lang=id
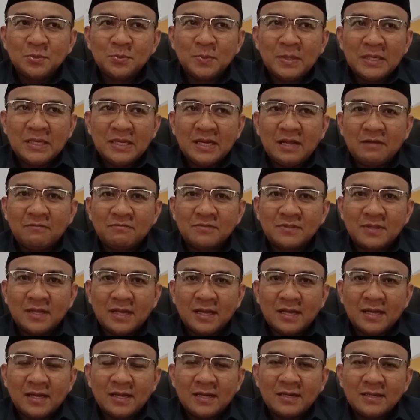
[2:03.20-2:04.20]

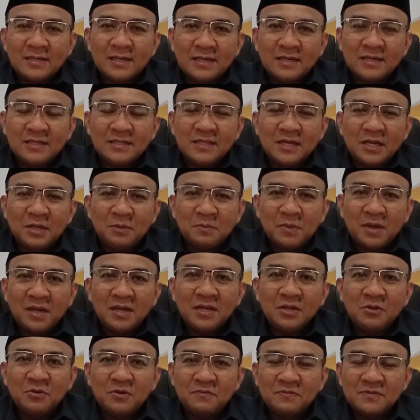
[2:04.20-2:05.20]
mendaftar dan
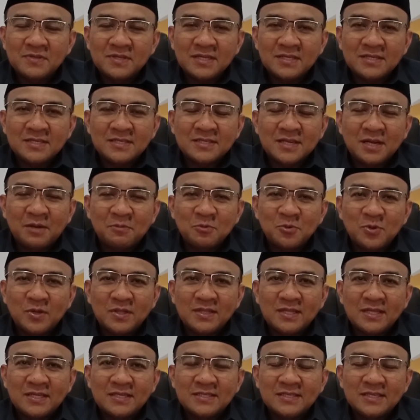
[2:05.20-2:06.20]
diterima di Universitas Islam
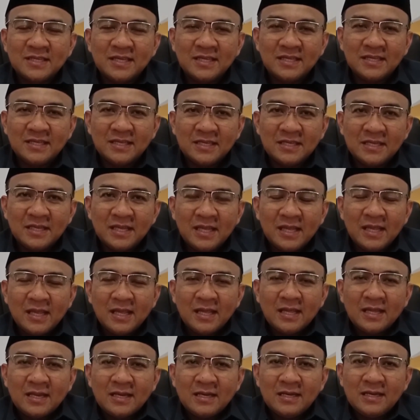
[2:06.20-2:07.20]
Kuantan sendiri
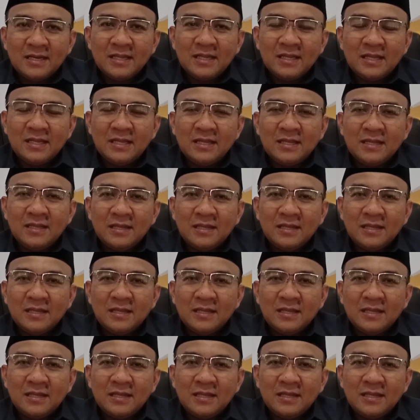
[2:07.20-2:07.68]
di